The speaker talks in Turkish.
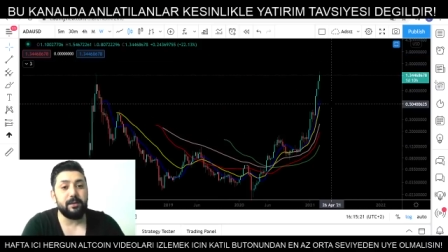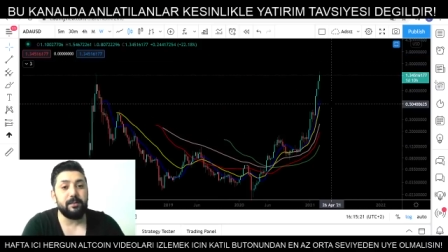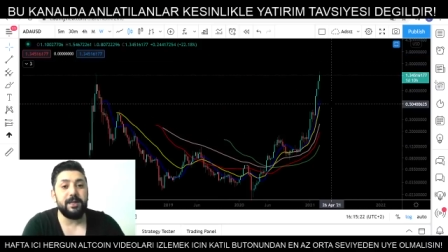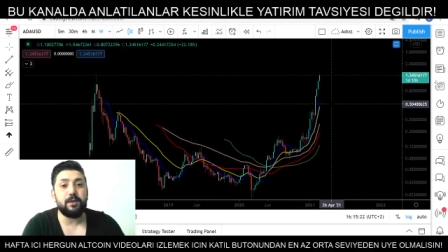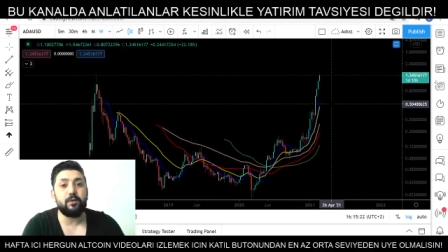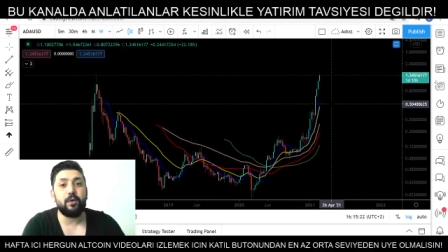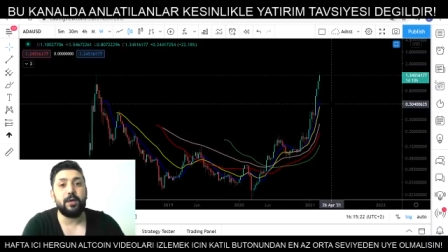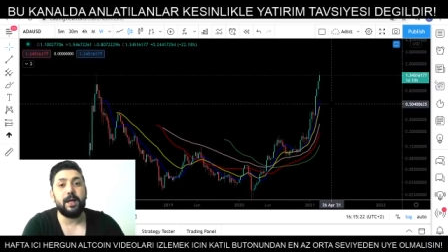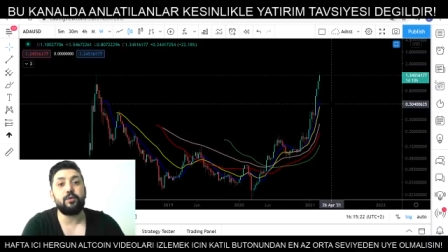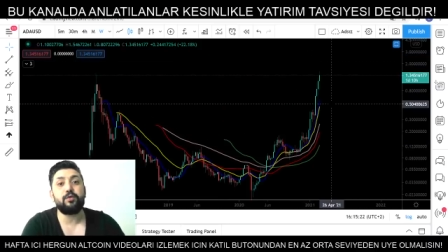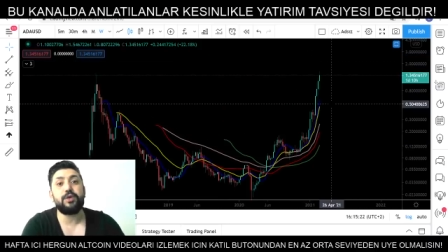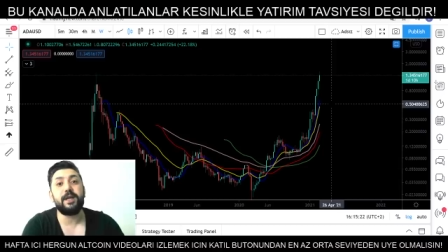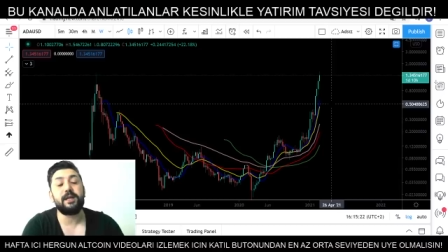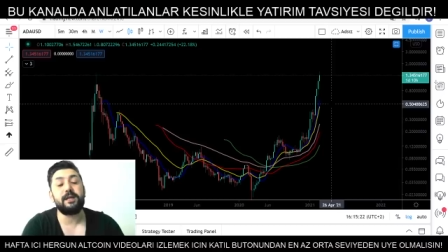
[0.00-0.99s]
1 dolar
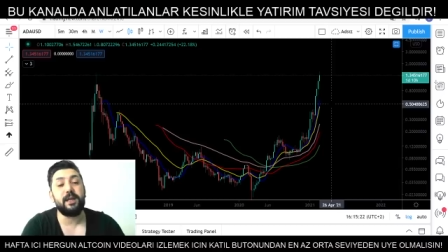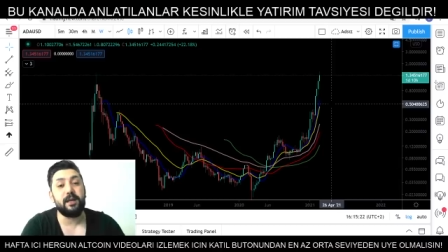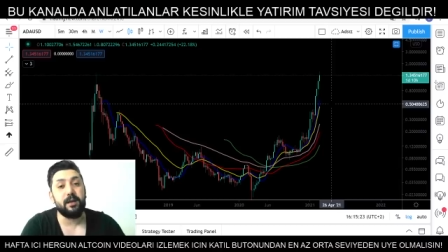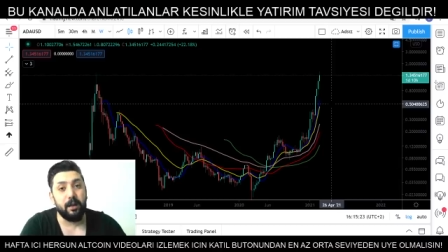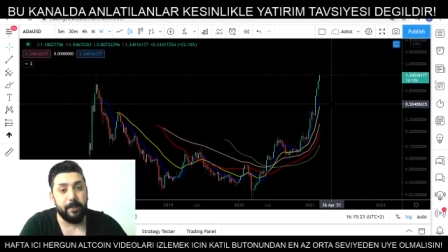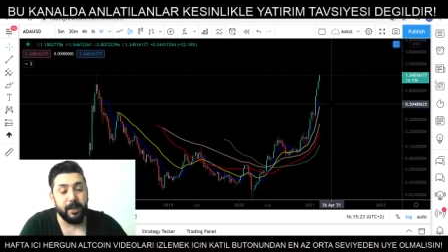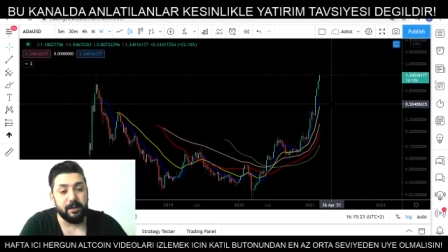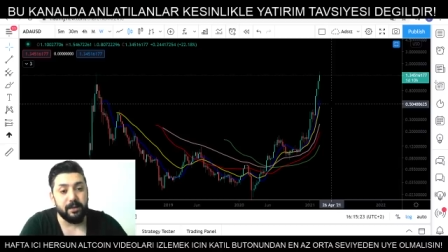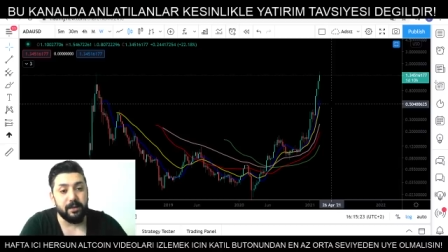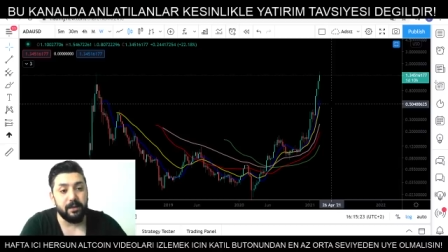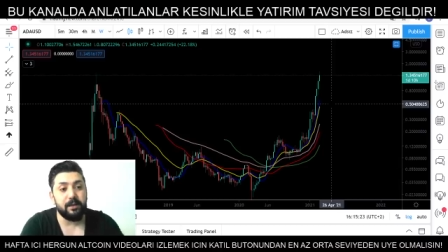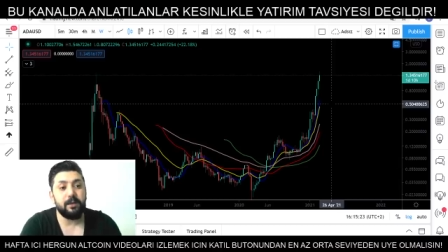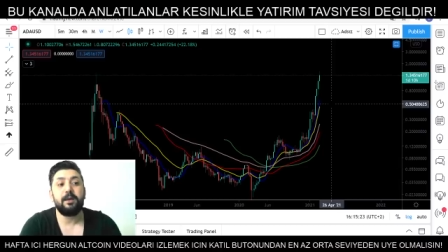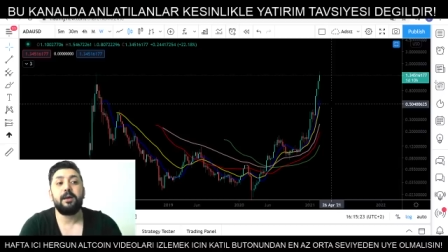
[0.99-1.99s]
üzerinde kapattık.